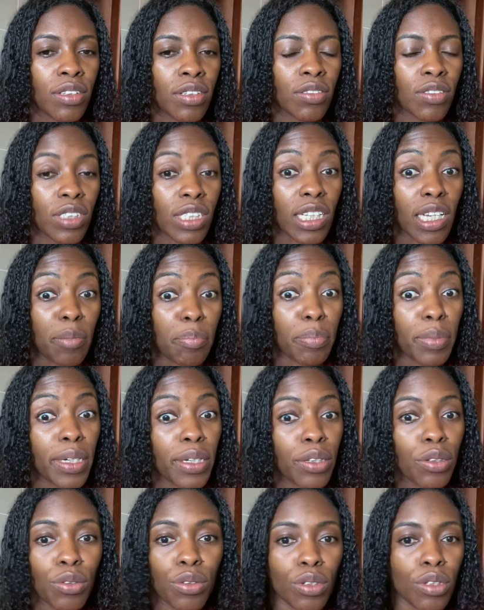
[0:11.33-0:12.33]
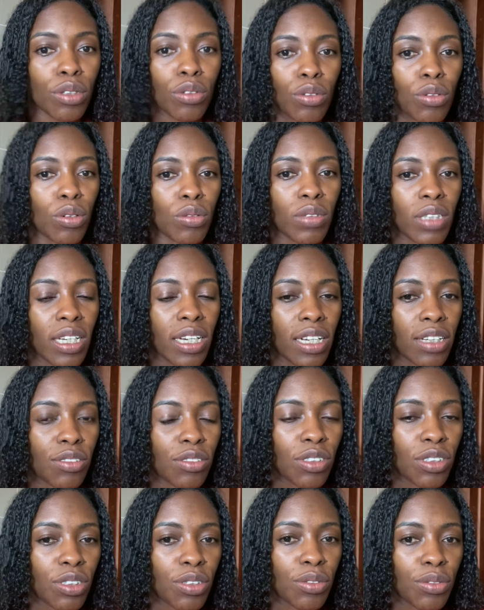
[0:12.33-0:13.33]
Você apanhou no altar do
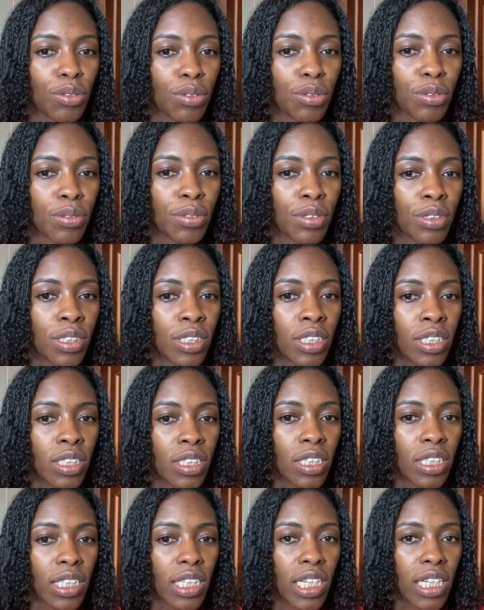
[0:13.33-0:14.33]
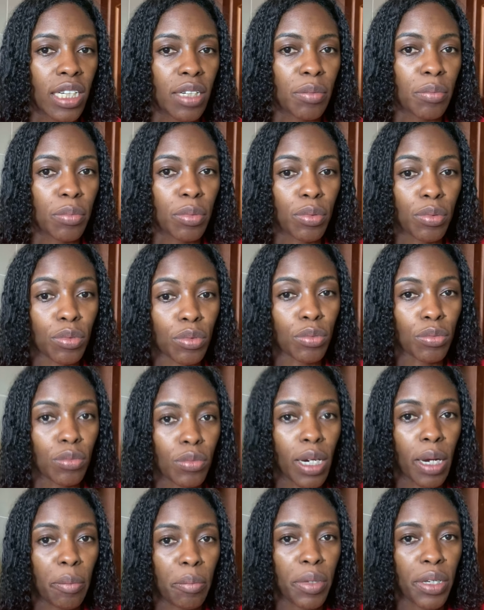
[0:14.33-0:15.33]
Senhor, né? Por um
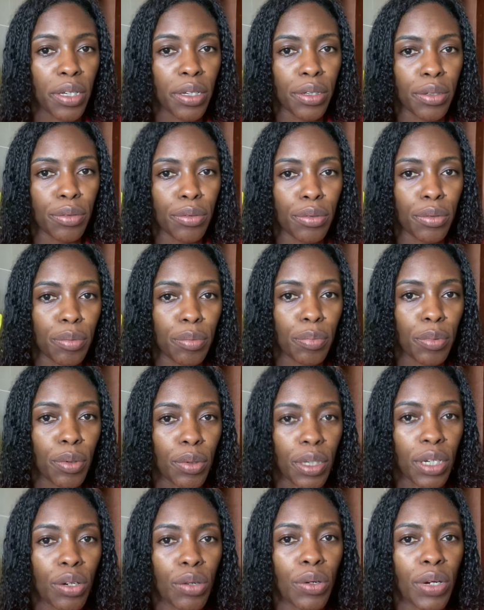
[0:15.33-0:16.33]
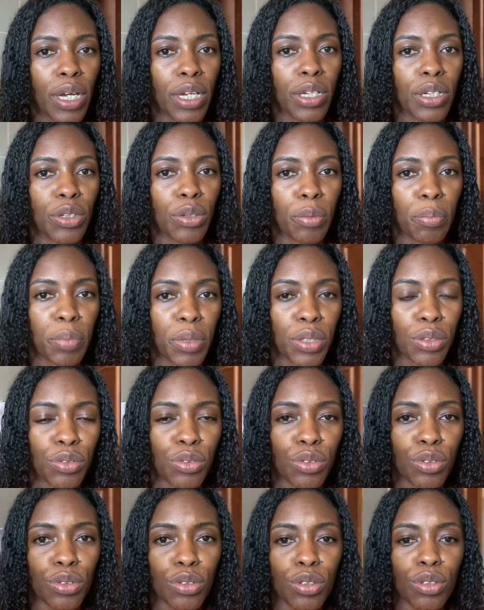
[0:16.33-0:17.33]
amigo, por alguém que não
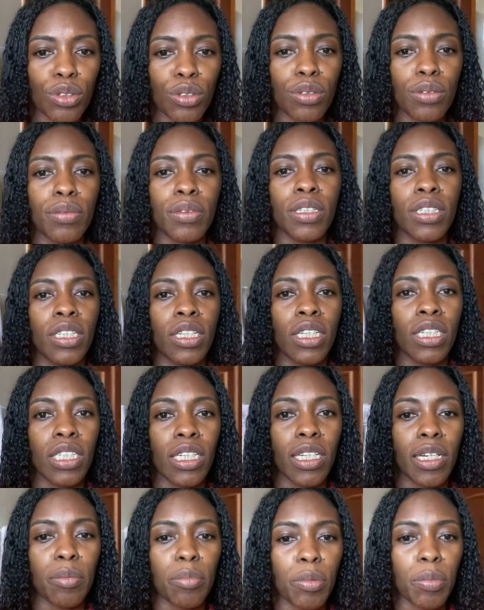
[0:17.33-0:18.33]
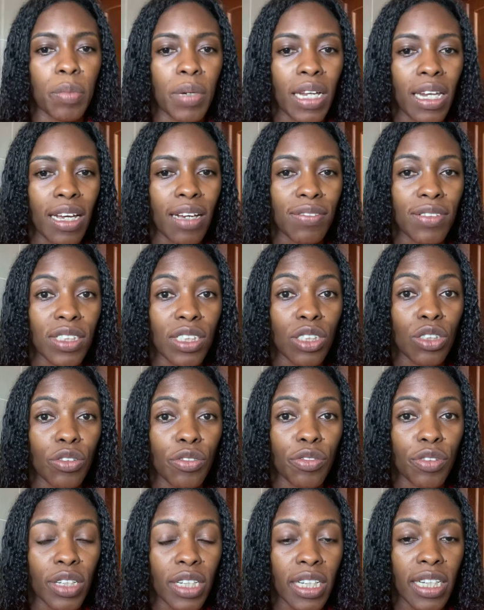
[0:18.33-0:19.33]
pensou, né? Por palavras que não
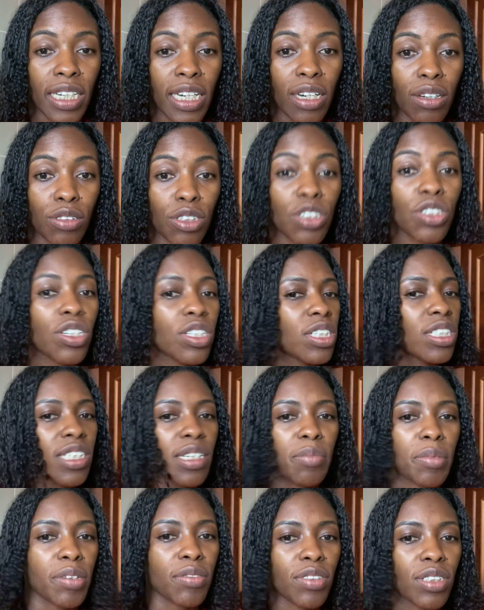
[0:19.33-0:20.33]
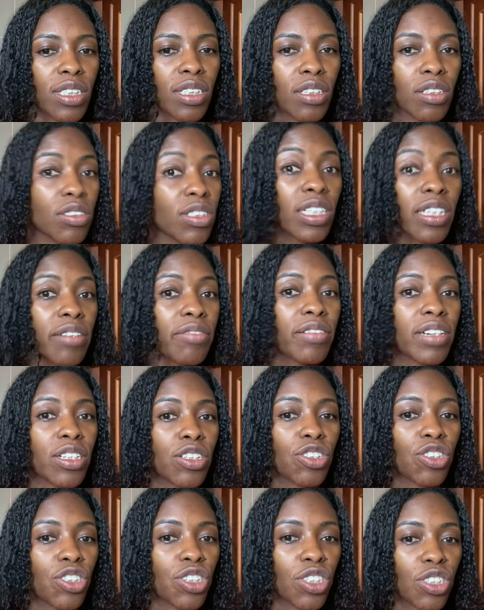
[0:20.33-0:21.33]
foi legal. Deixa eu dizer para você, não se
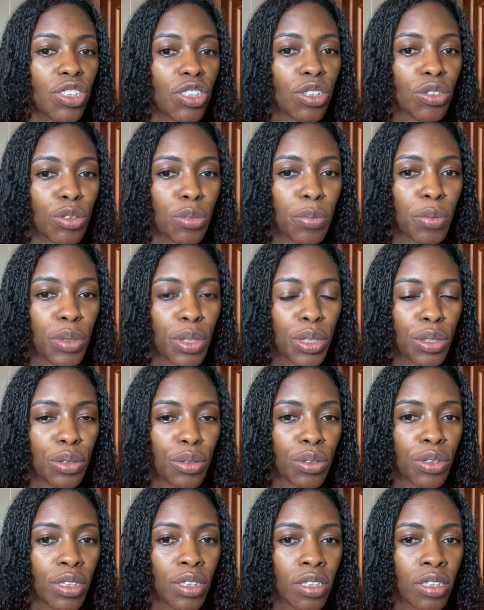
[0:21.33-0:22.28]
afaste de Deus por isso.